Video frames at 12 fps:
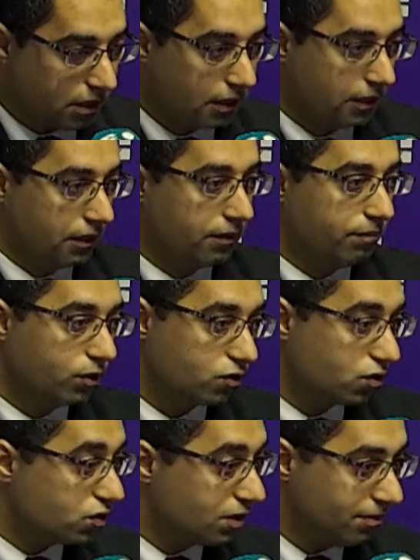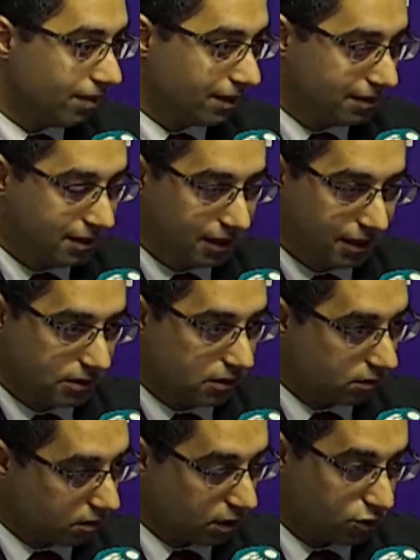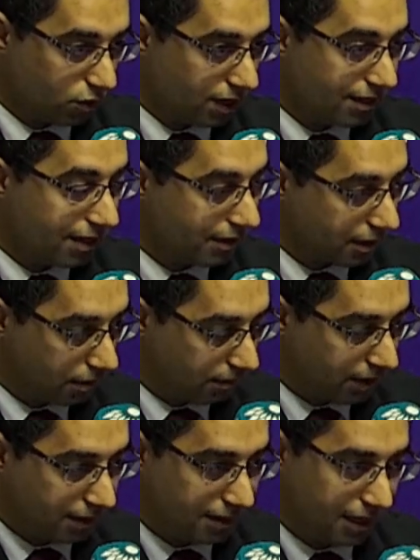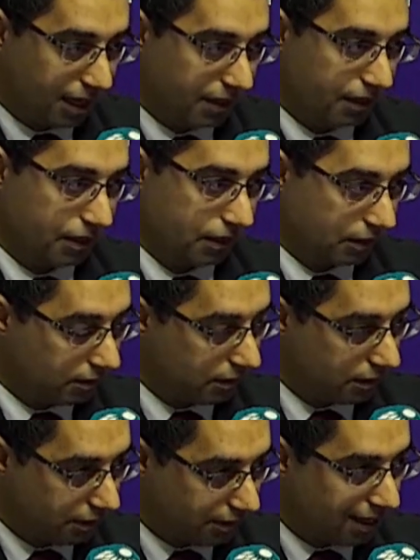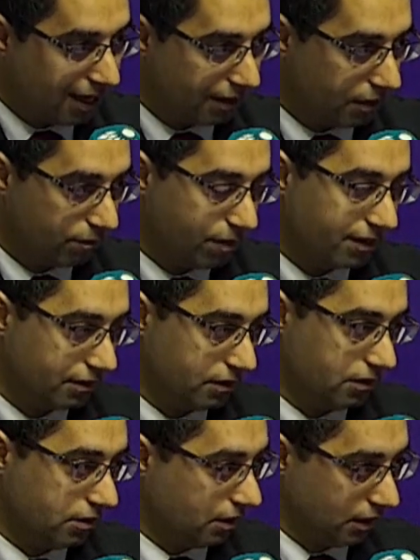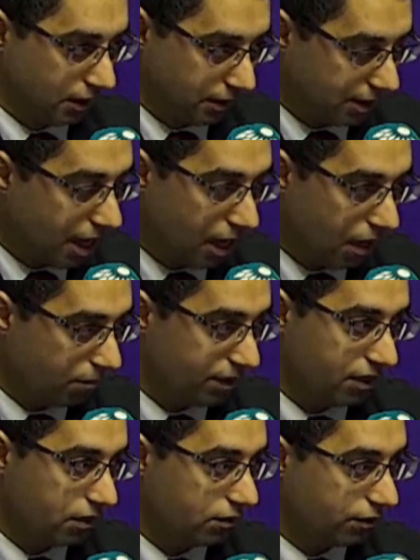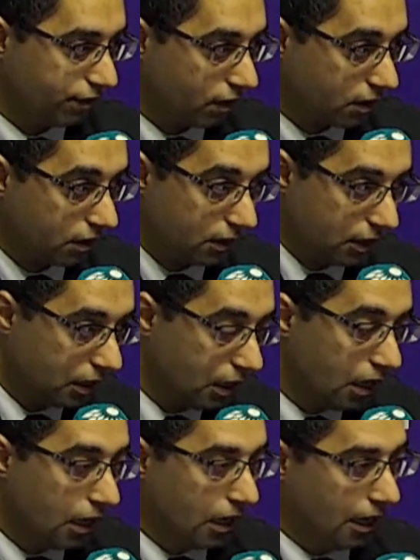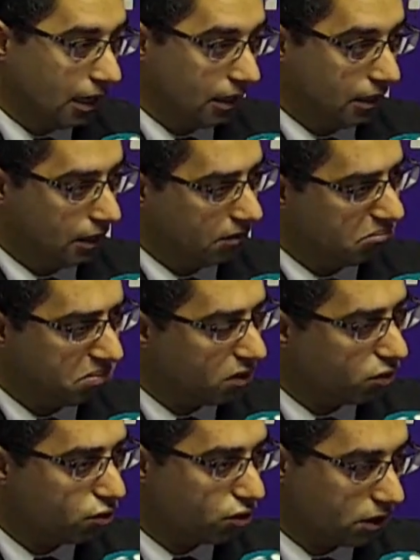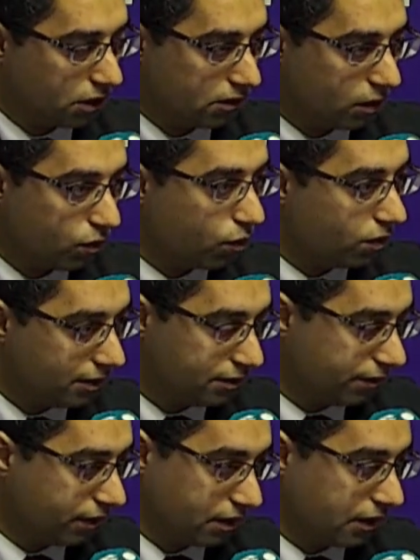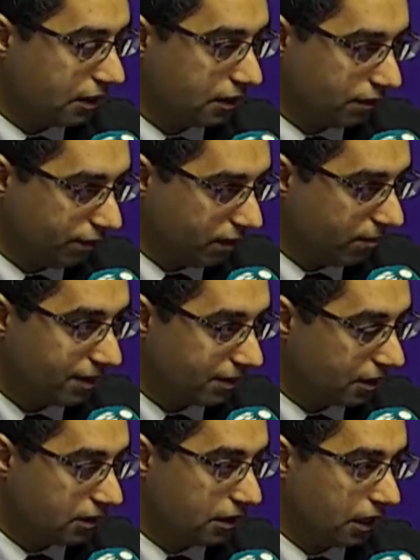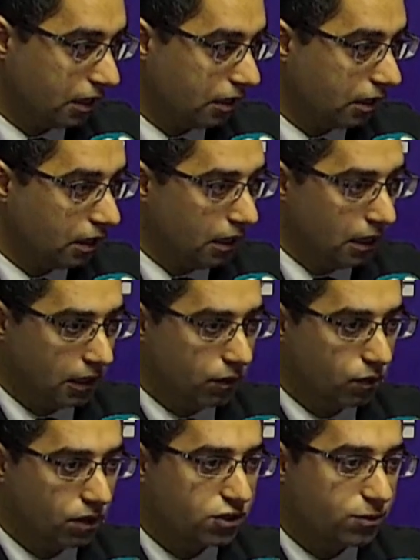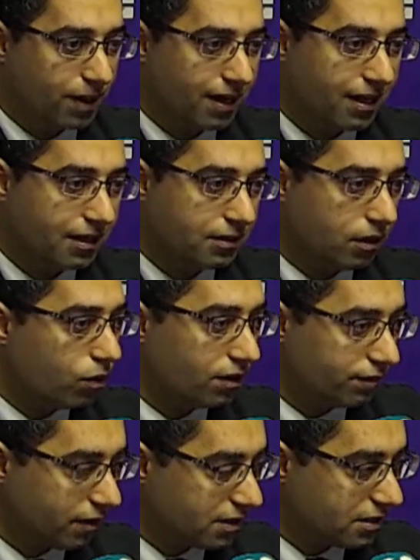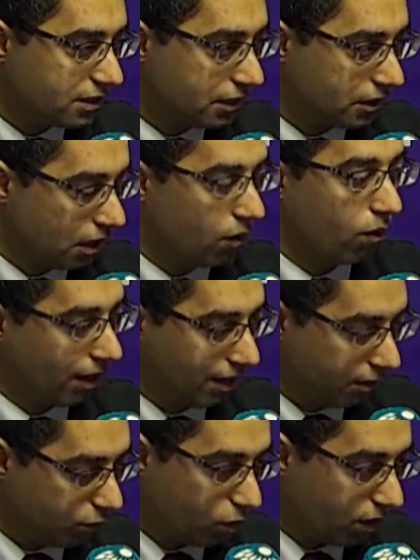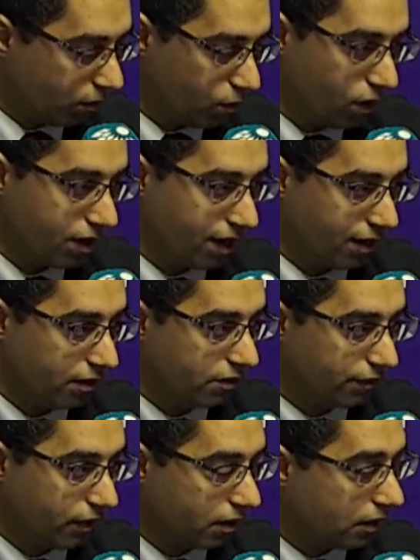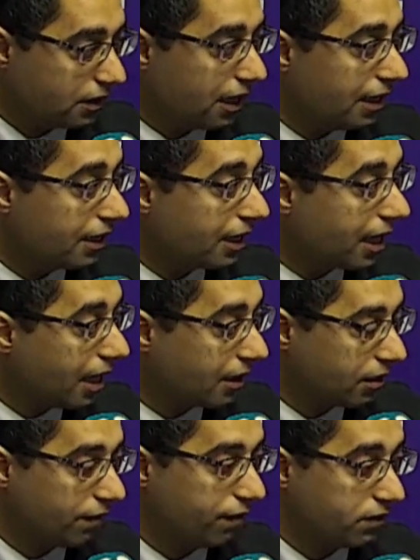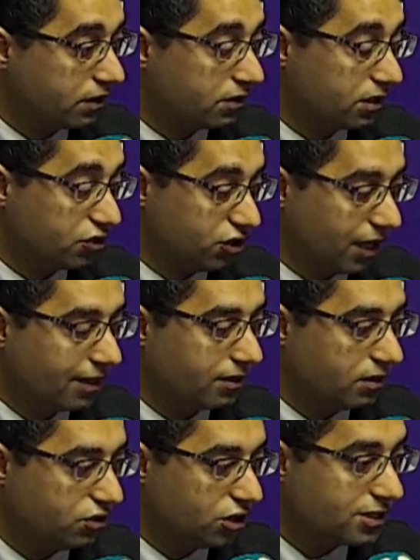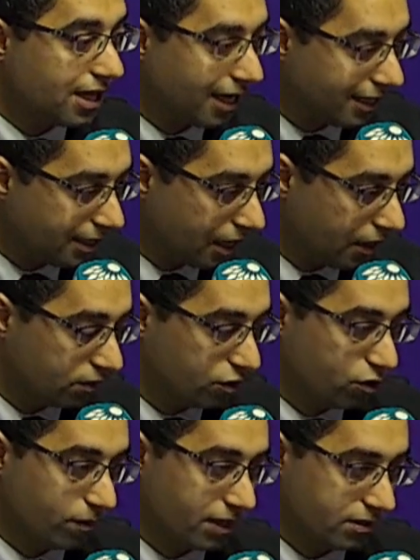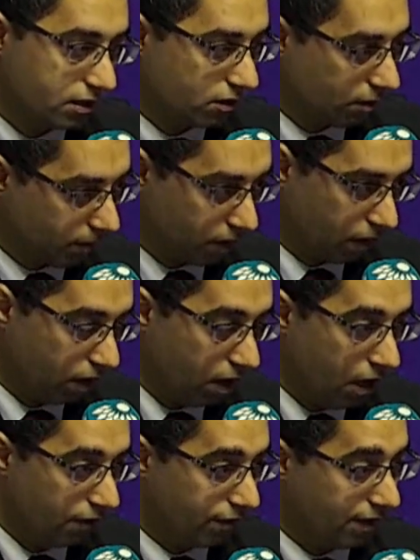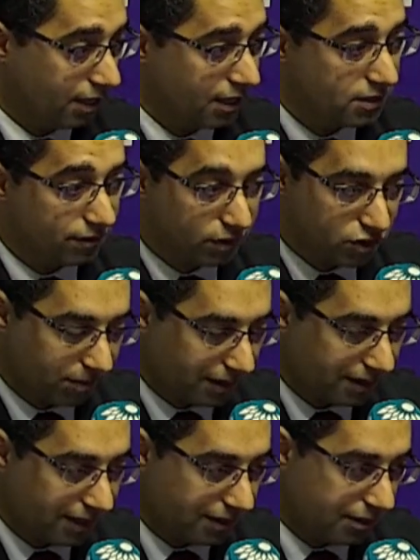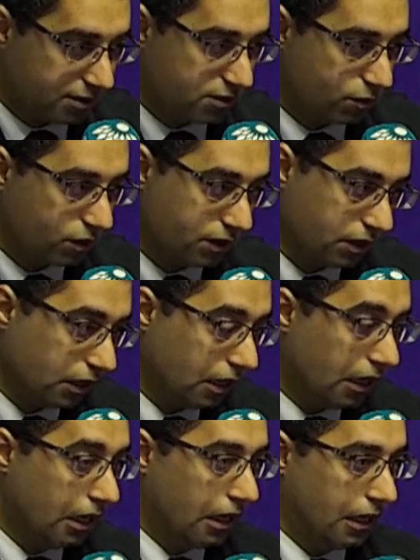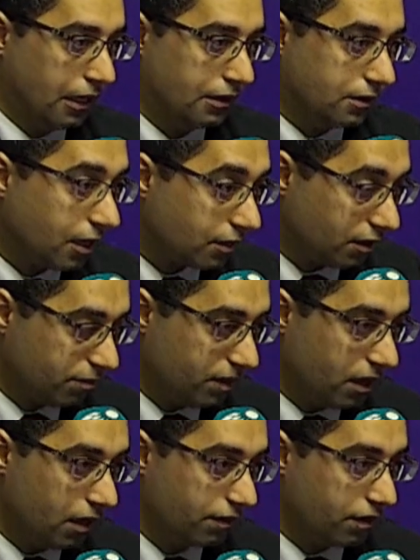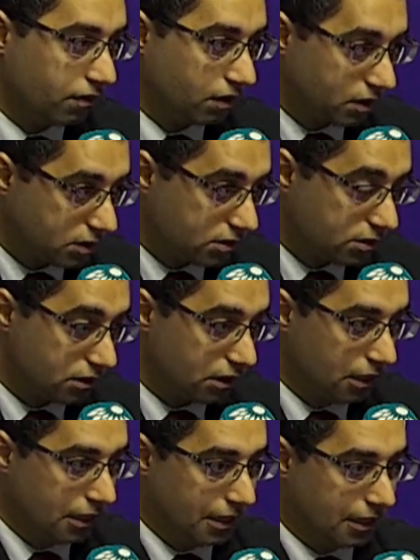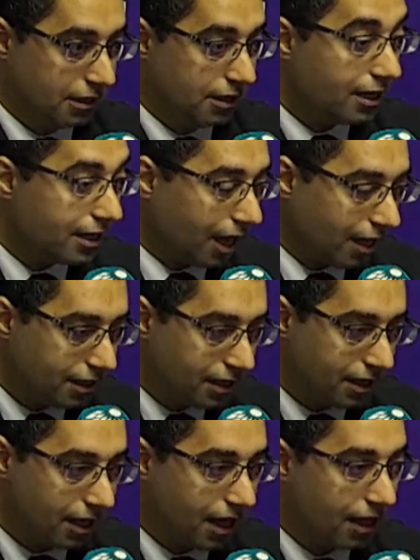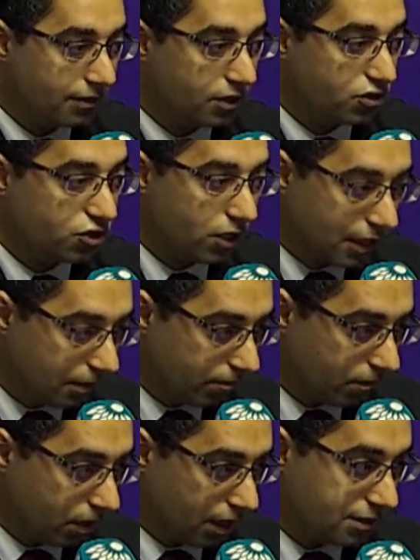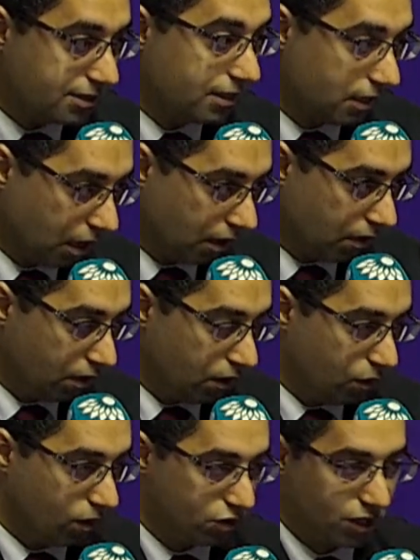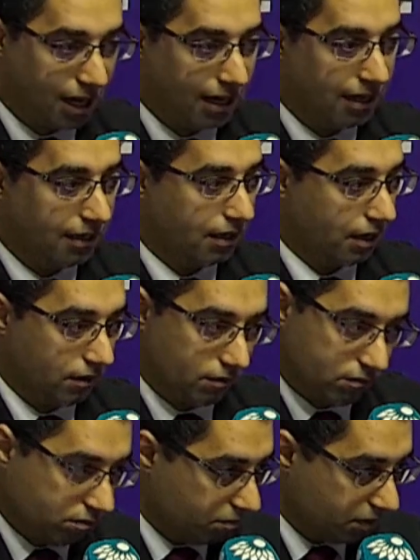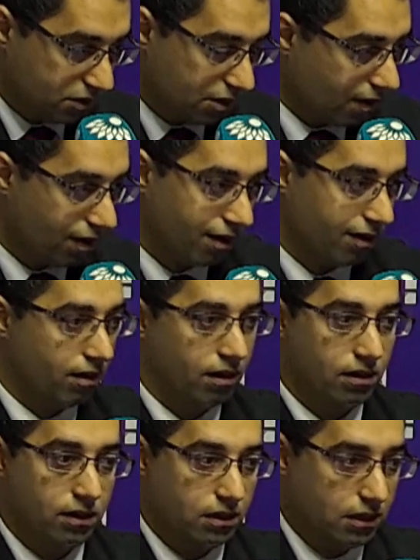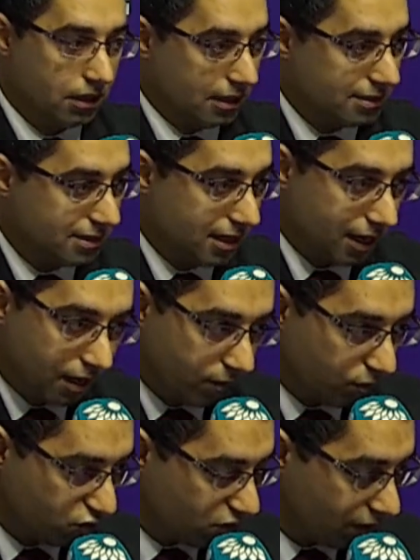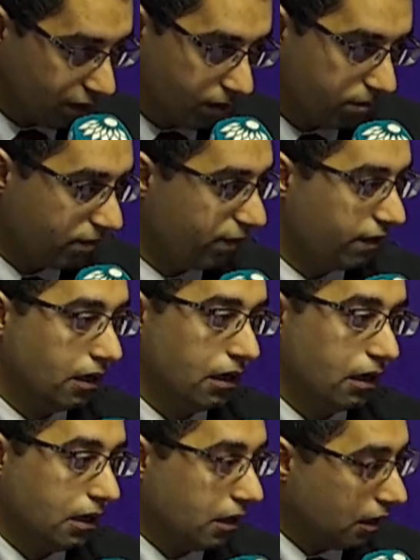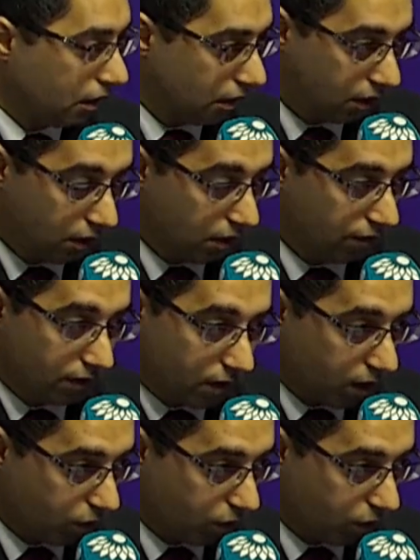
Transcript: نعم صحيح بخصوص المادة 16 وكذلك المادة يعني اثنين البند يا من الاتفاقية آه تقول الاتفاقية في المادة اثنين أنه يجب على دولة فلسطين أو على الدول الموقعة الاتفاقية إلغاء كافة التشريعات الجزائية التي تميز ضد المرأة مم. فللأسف الجمعيات النسوية اتخذت من هذا النص ذريعة لإلغاء تجريم الزنا مم. وجعل يعني بصراحة الزنا غير مجرم في في